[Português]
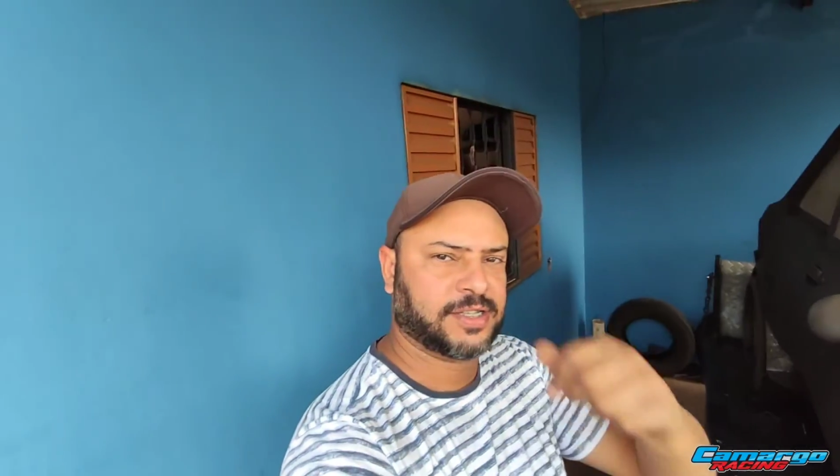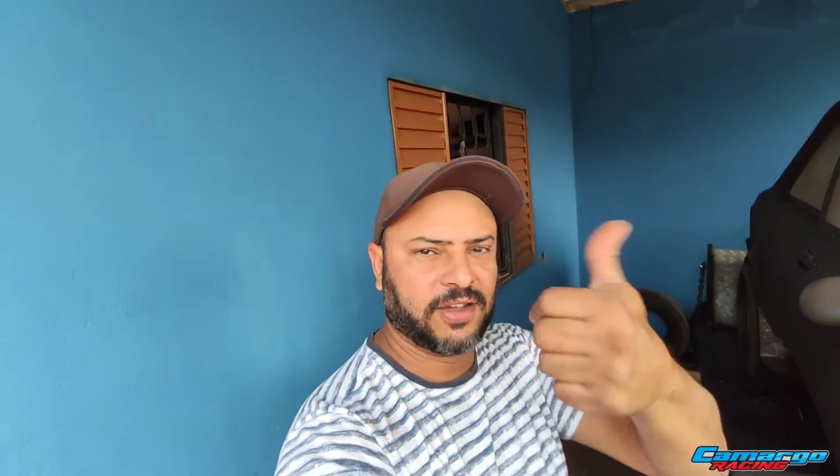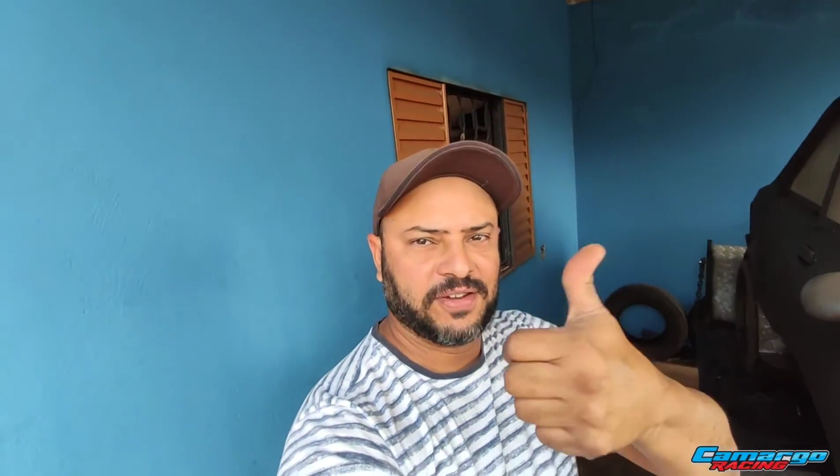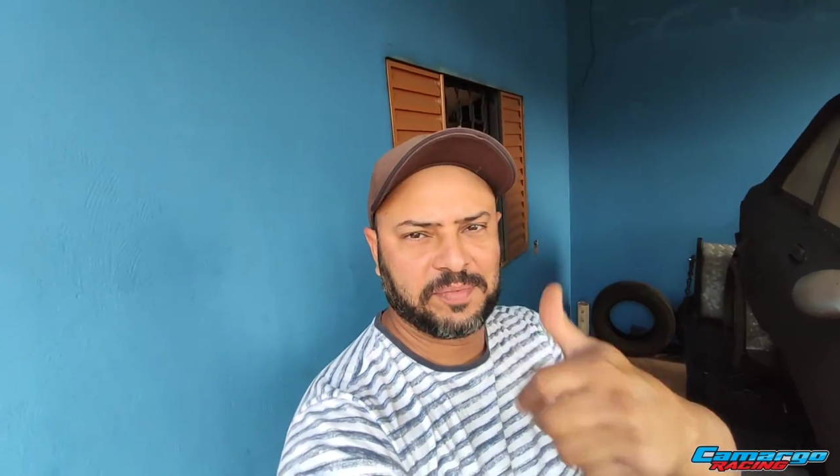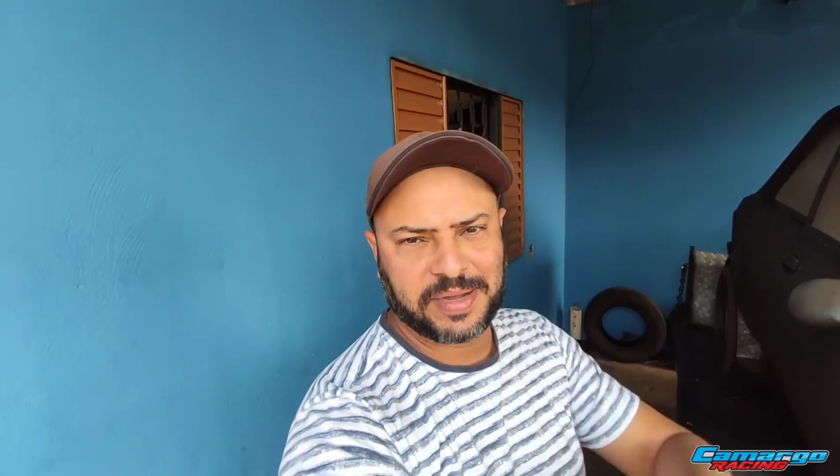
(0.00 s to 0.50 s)

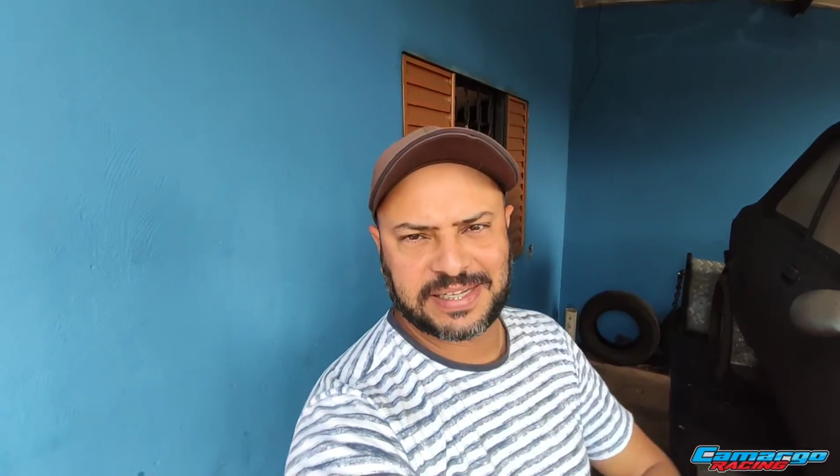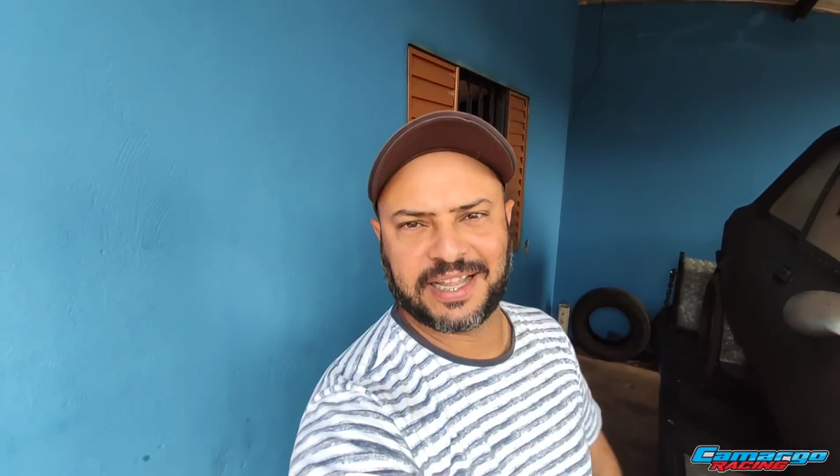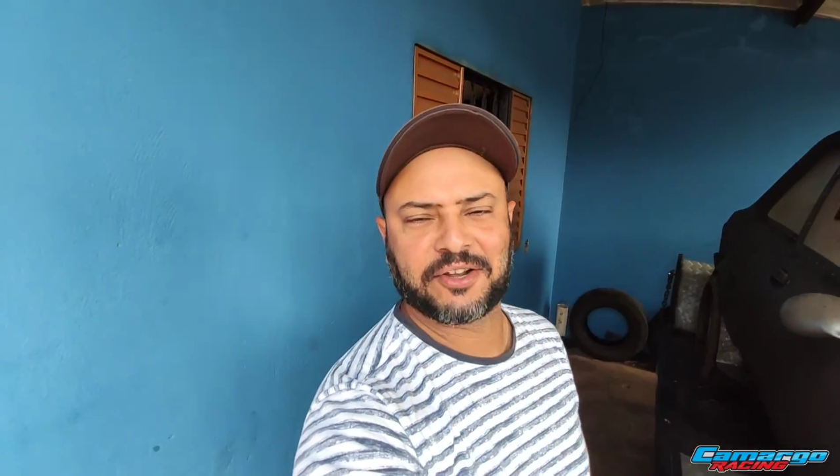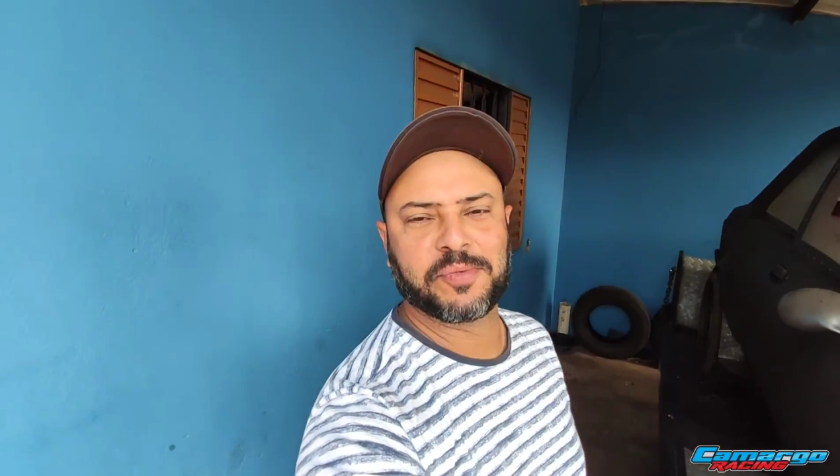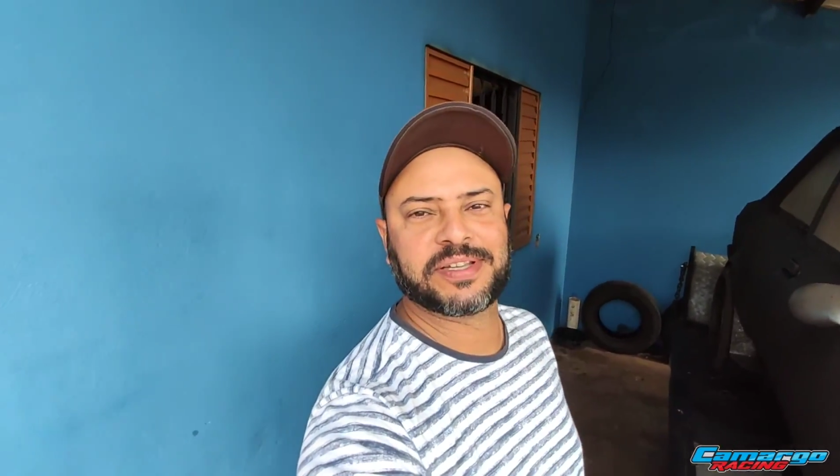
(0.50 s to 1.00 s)
Salve
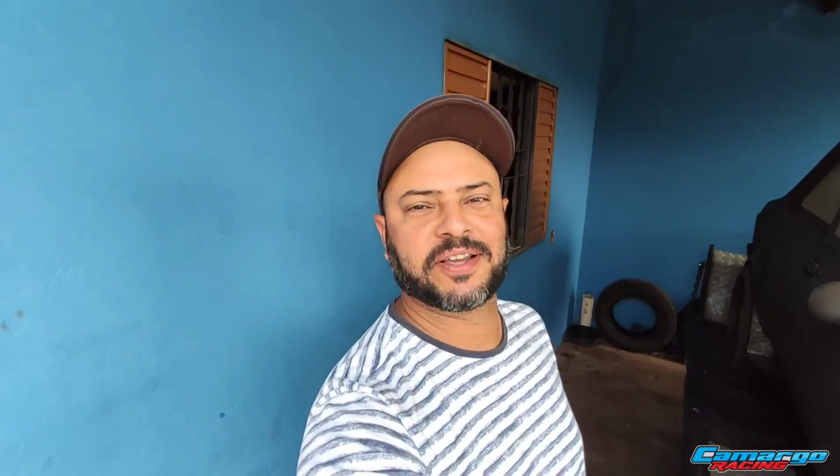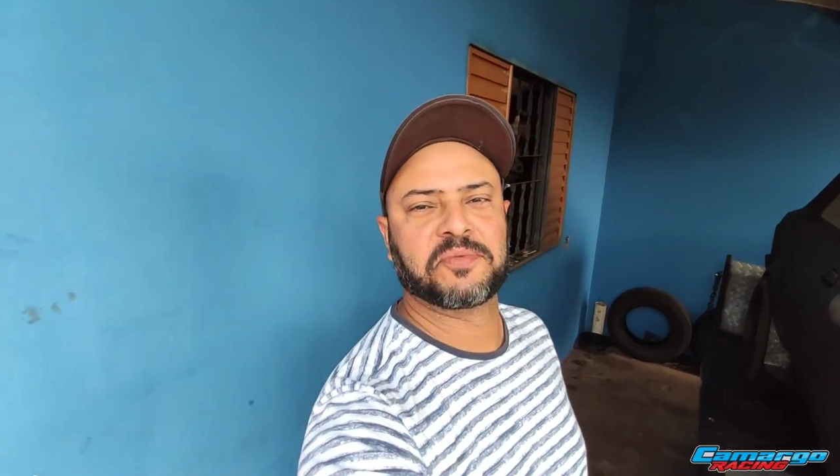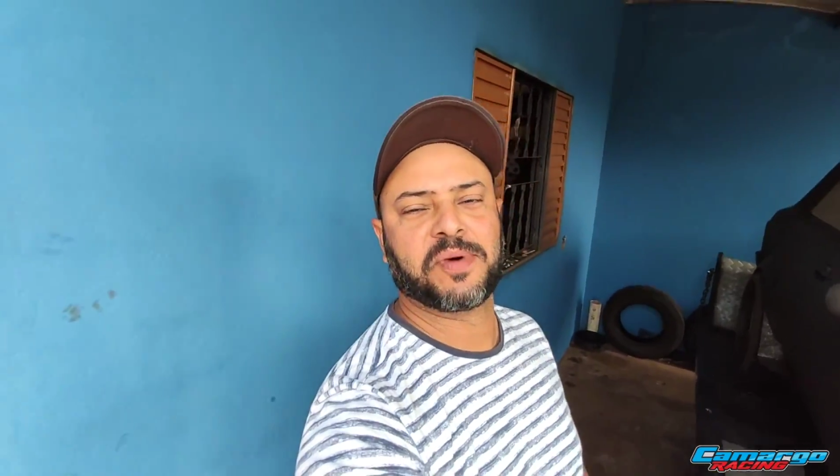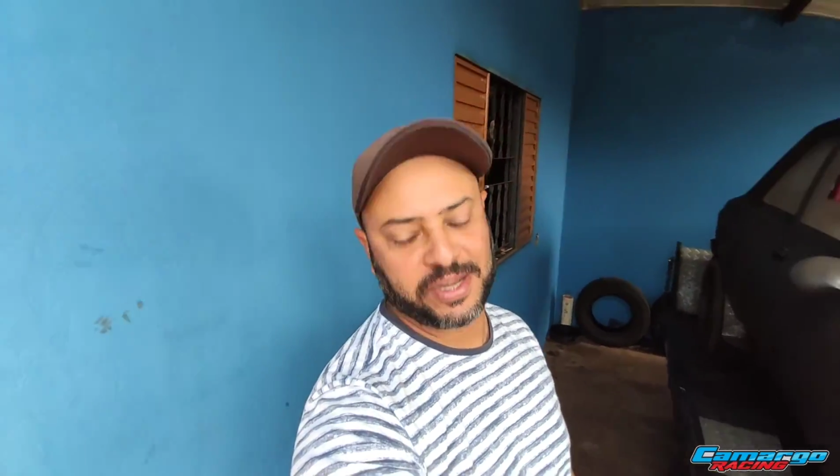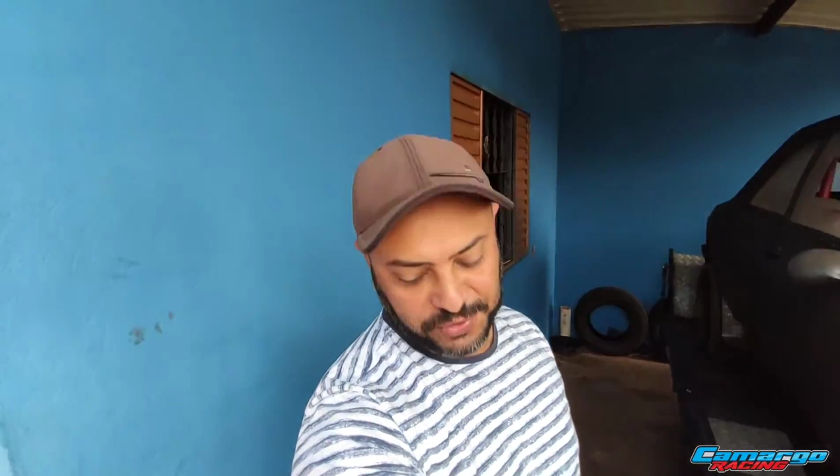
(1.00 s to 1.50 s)
rapaziada,
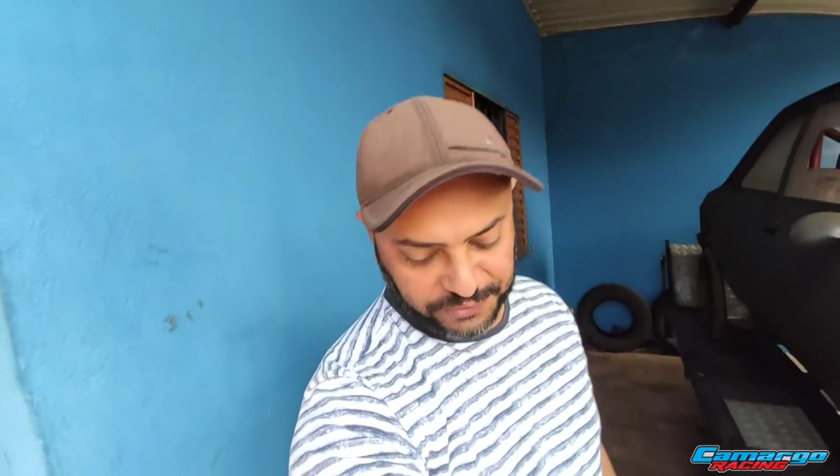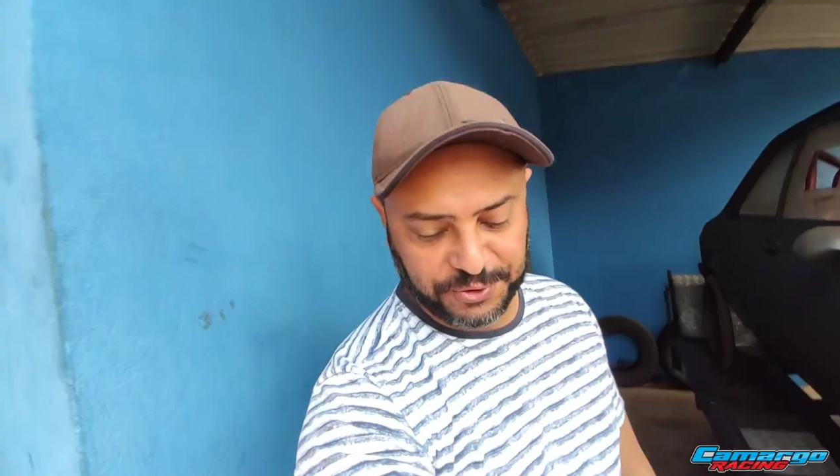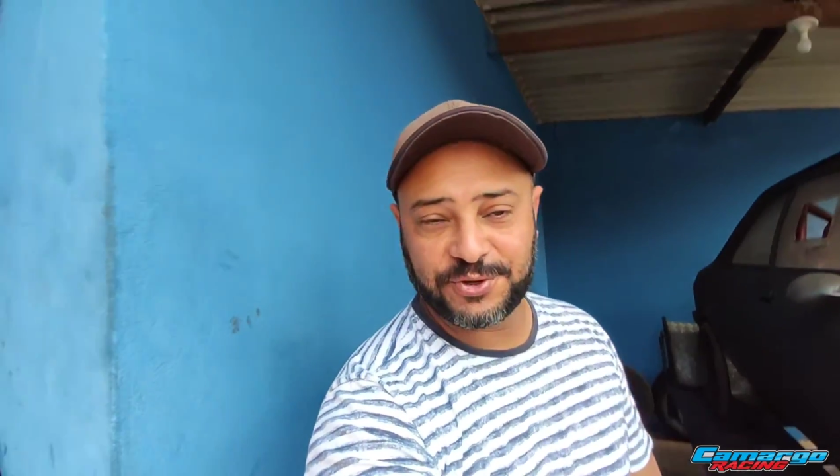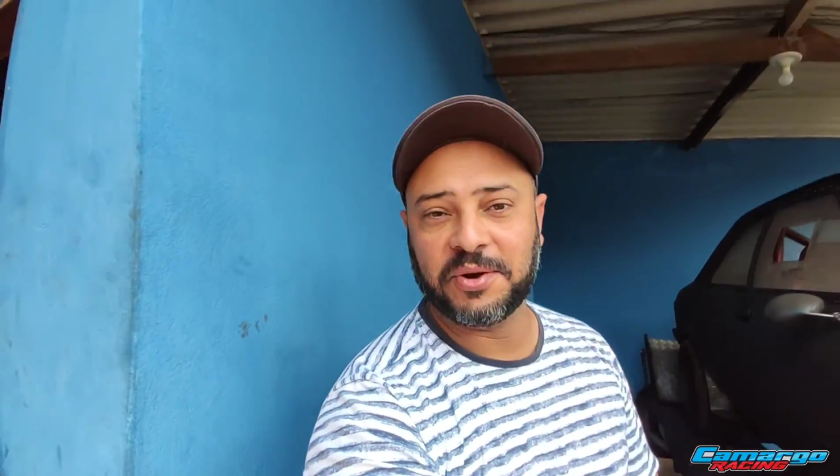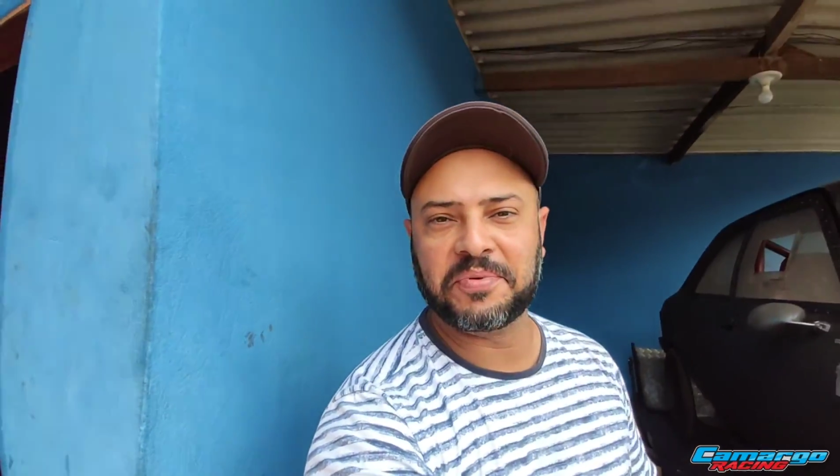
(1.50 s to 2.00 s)
começando mais um
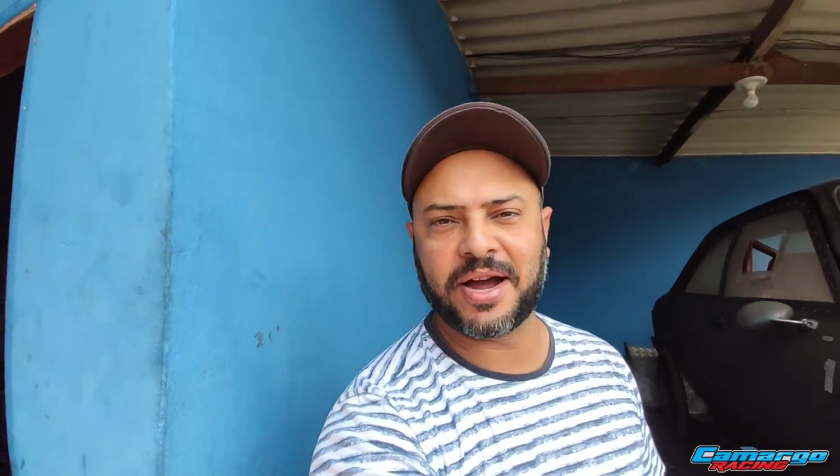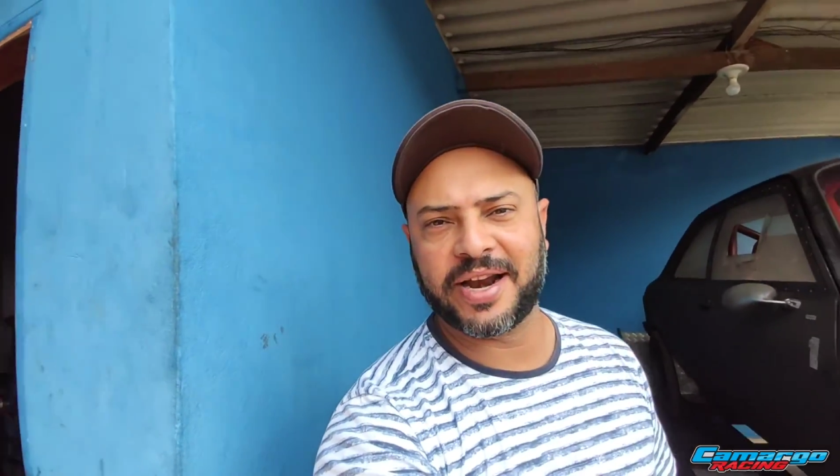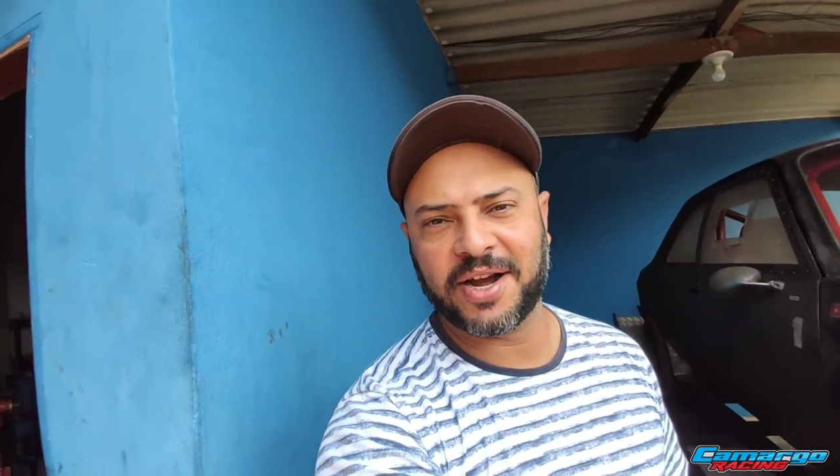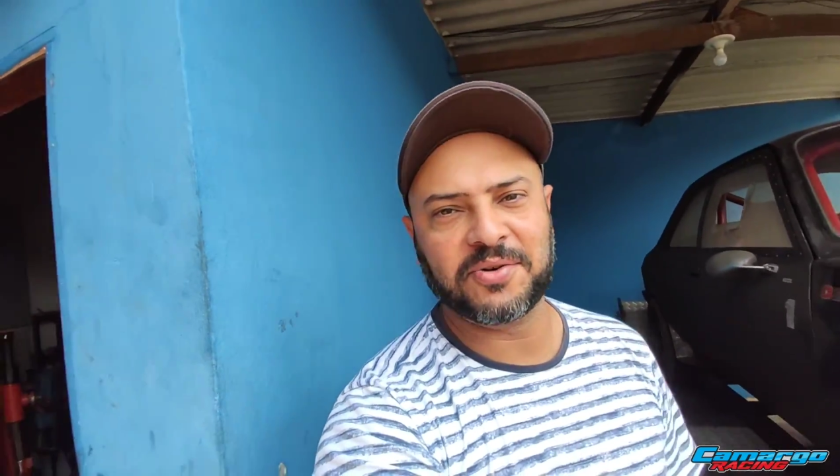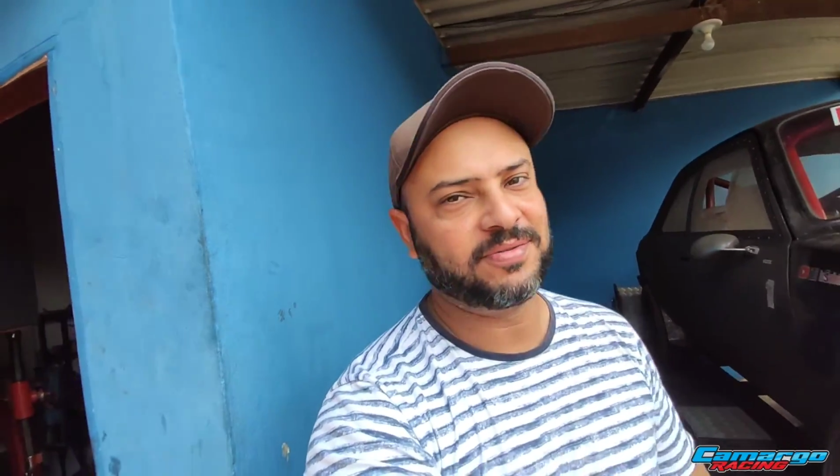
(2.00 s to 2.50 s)
vídeozão pro
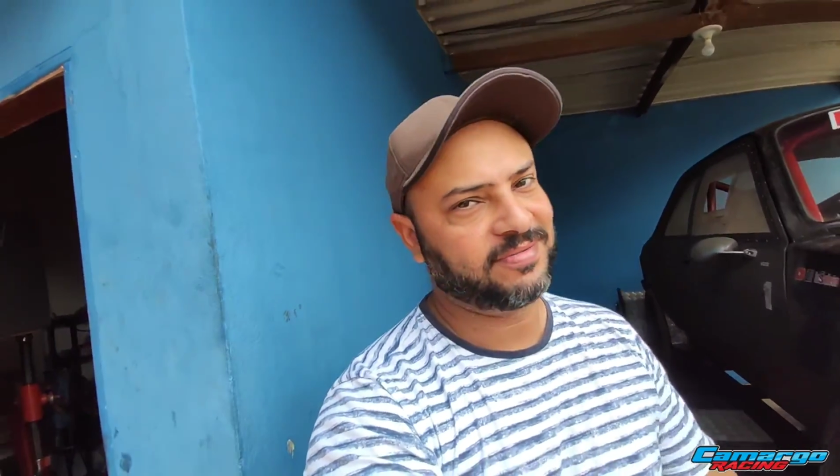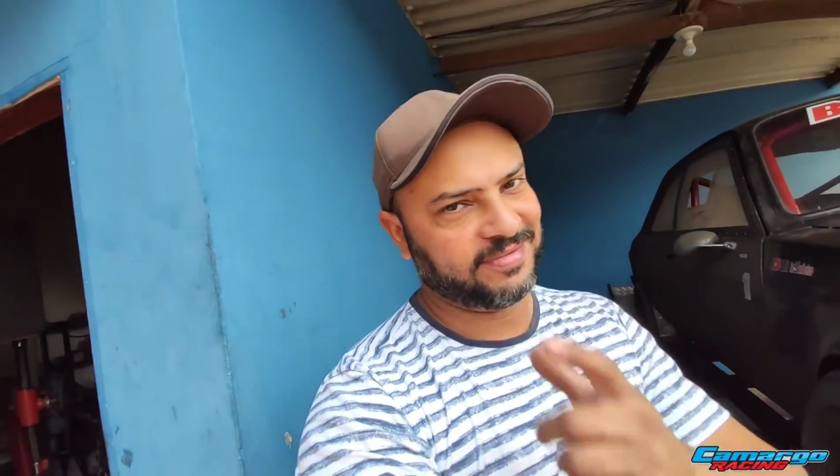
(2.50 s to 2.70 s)
canal